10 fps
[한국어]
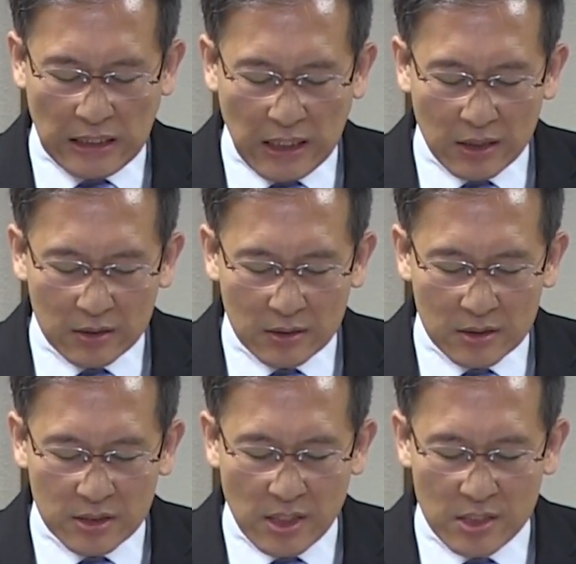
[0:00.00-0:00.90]
이는
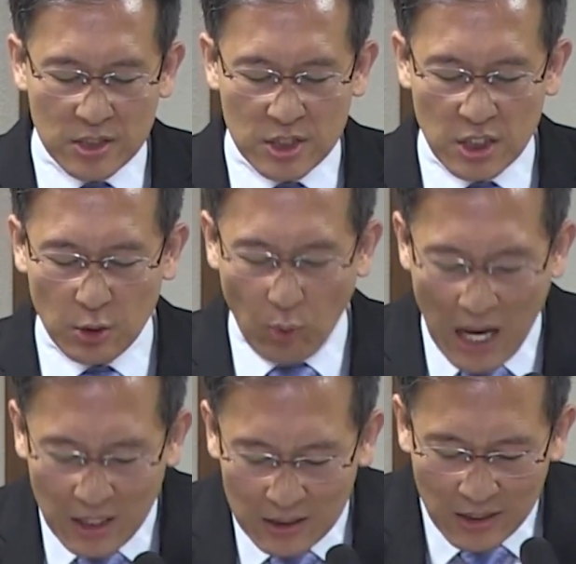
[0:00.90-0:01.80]
그의 지식이
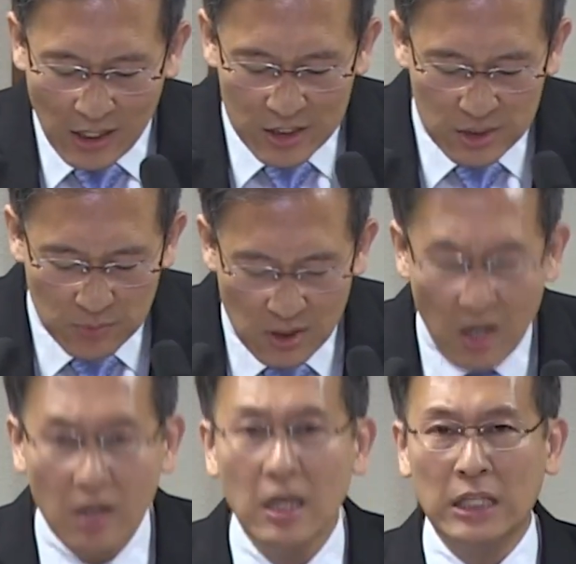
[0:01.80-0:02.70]

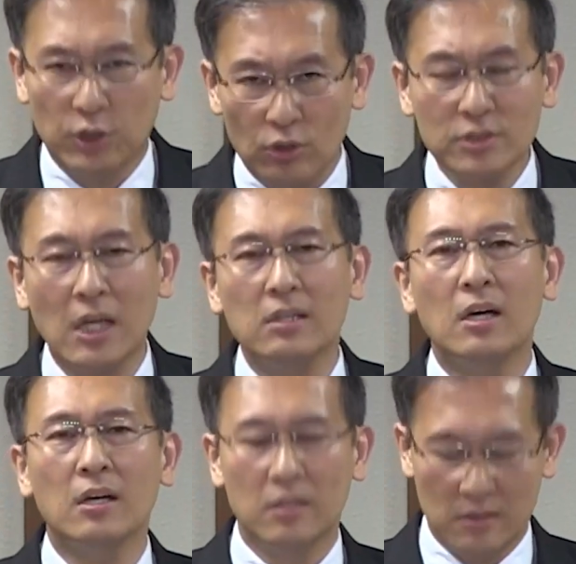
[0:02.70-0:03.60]
광대하심이라 너는
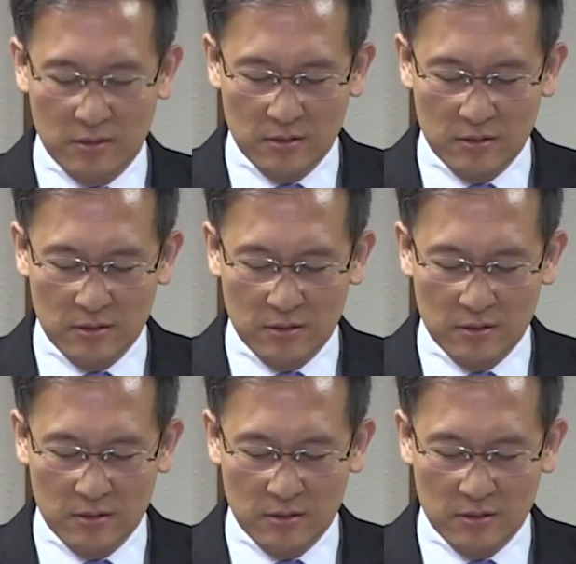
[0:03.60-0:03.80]
알라